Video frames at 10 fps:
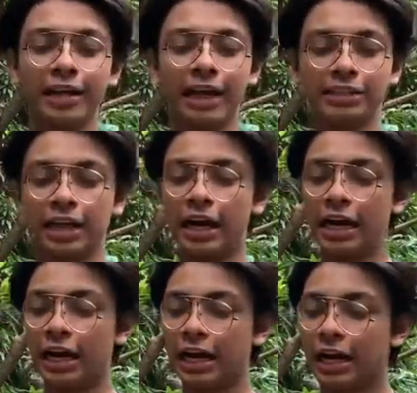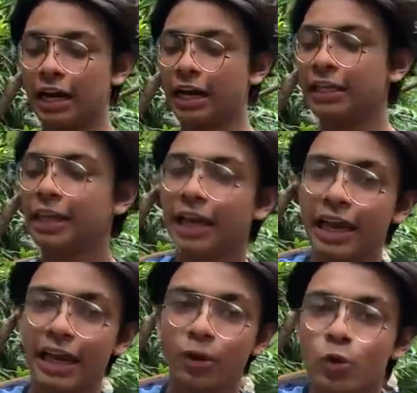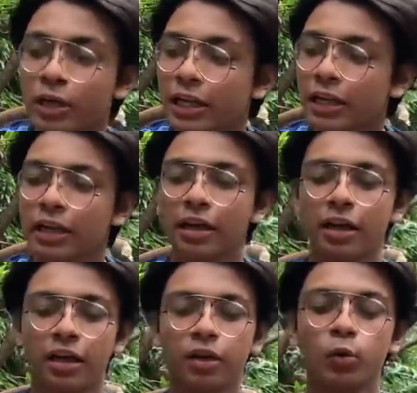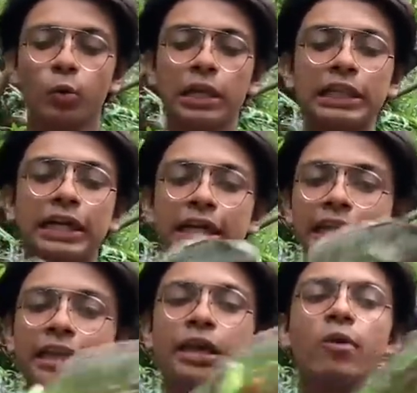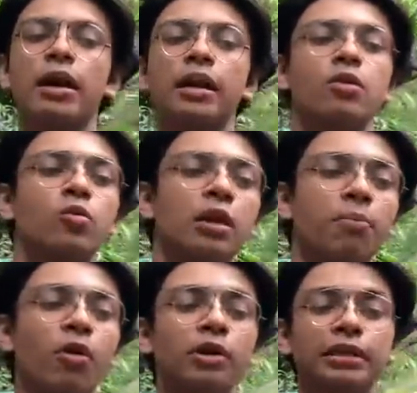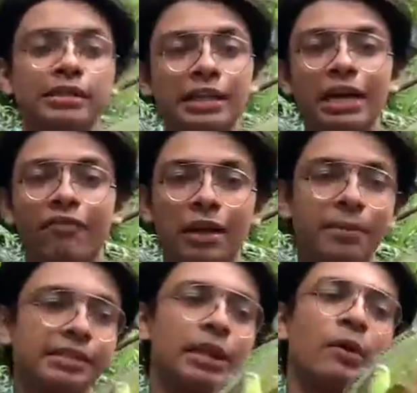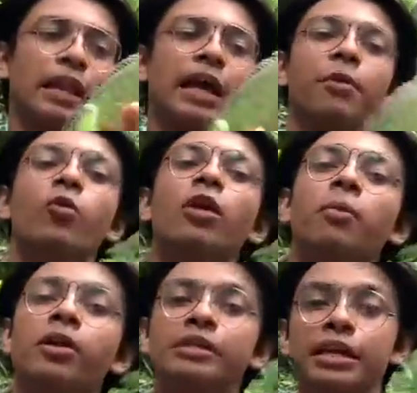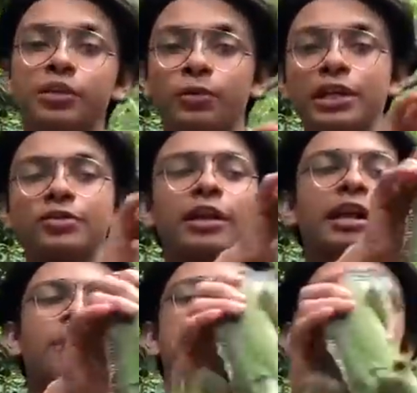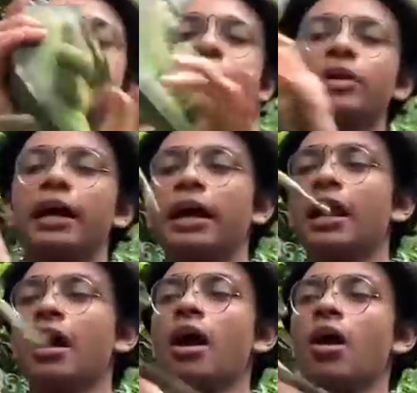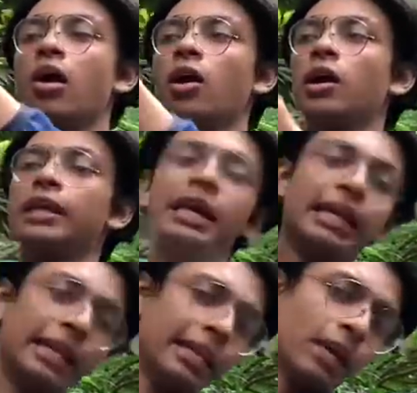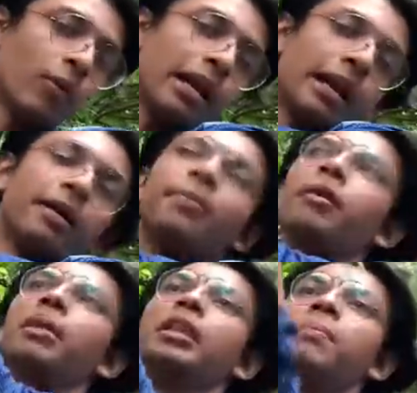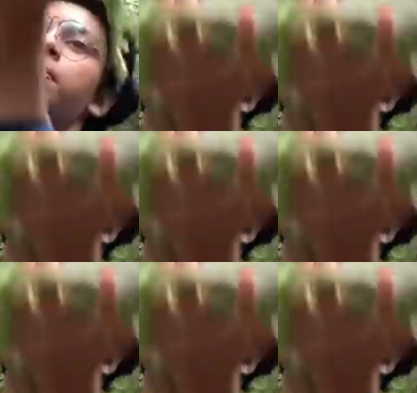गाइज ये है गूगल गूगल द ग्रीन इगवाना गूगल बहुत ही ज़्यादा फेमस इगवाना है गूगल बहुत सारे शूटिंग्स वगैरह में जा चुका है और ये ग्रीन इगवाना है मतलब